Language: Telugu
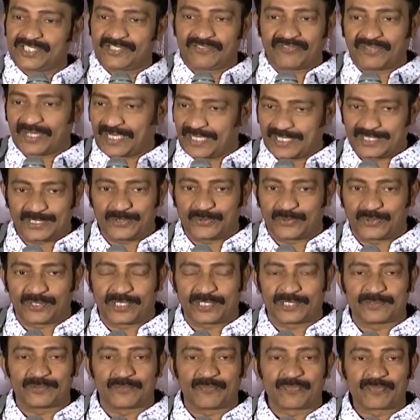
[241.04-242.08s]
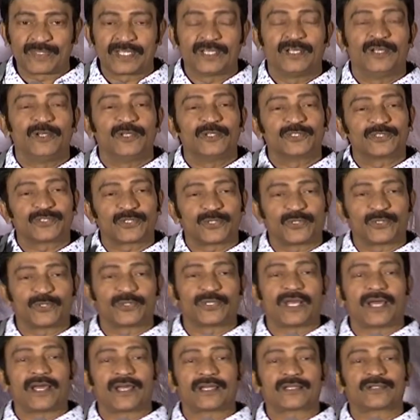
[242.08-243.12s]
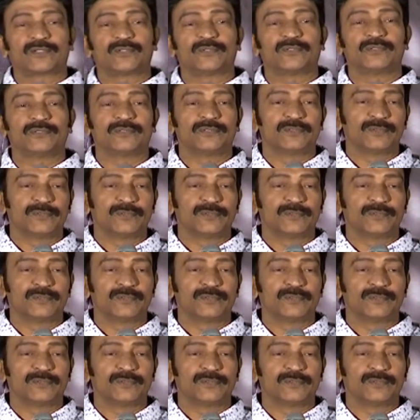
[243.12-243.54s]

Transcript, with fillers: విషయం ఏది ఉండదు సో నాకు